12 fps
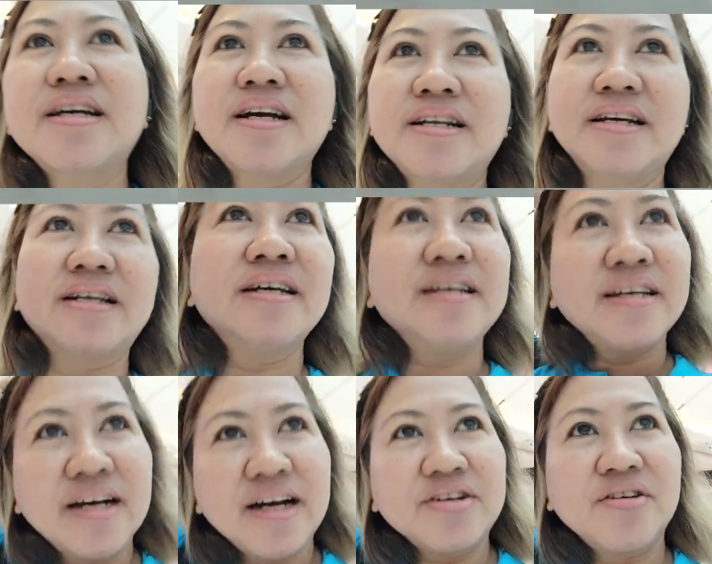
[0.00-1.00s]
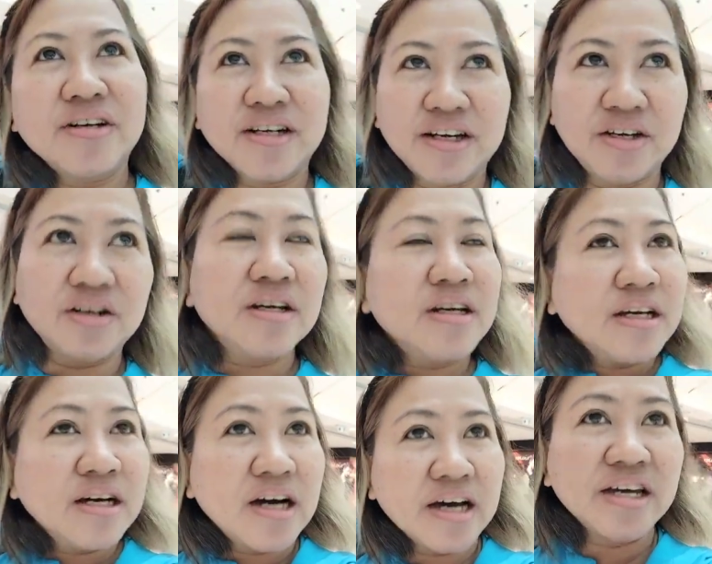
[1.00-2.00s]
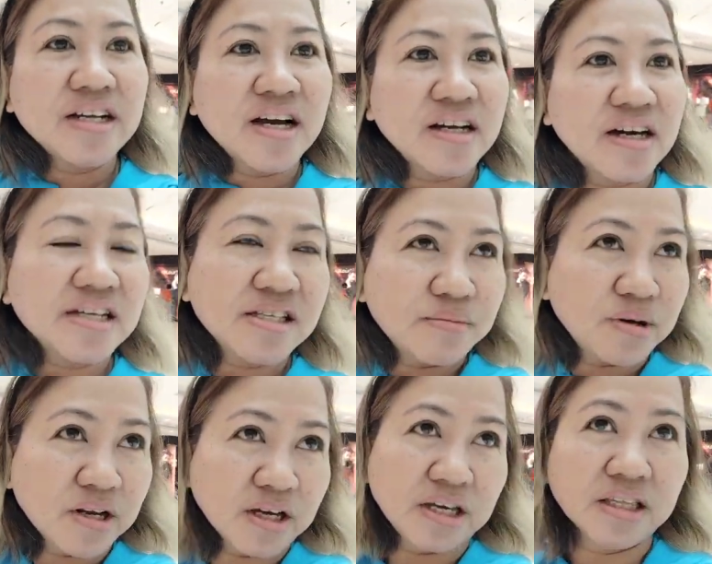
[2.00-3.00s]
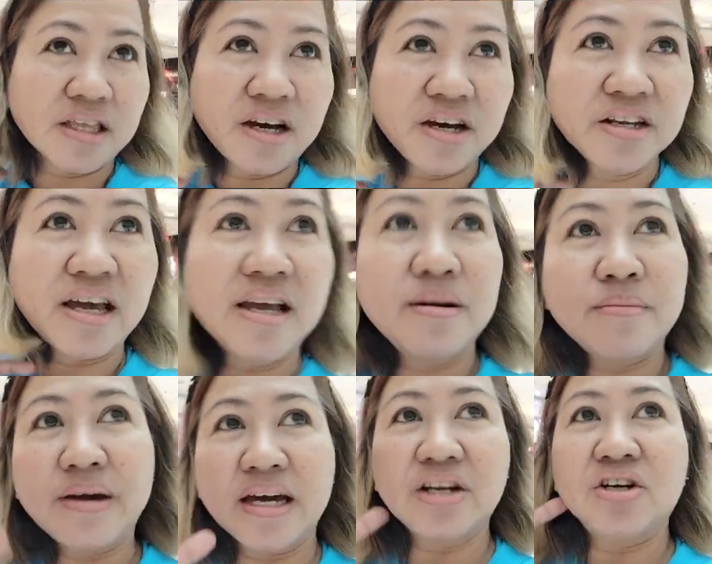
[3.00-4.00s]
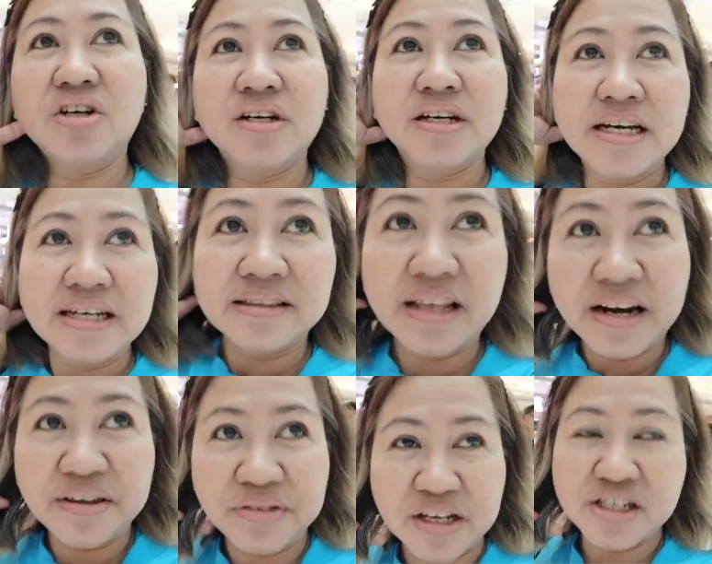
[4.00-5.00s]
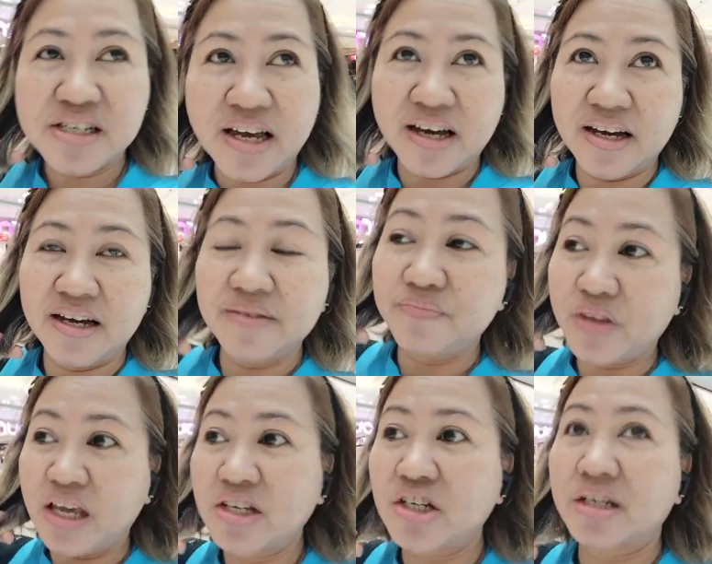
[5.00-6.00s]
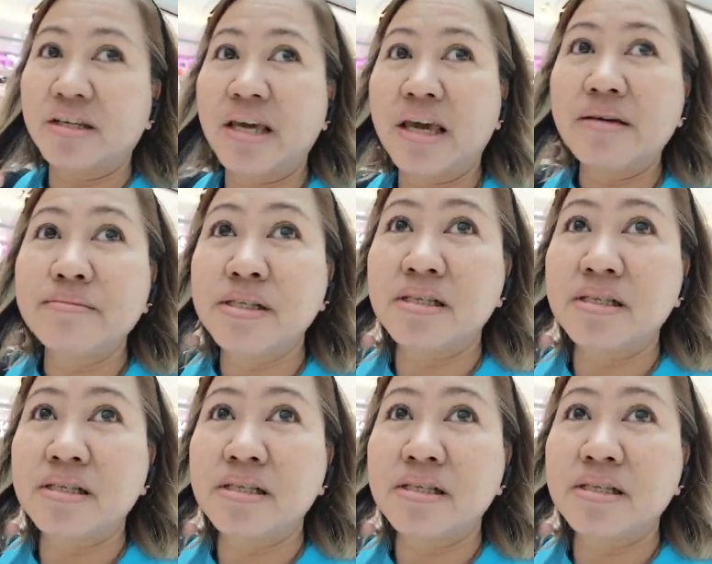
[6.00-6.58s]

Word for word: nag anuhan ngayon. Ayun nga guys, diba nakikita ngayon dahil may ano, the 19 sa uh, Asian Games.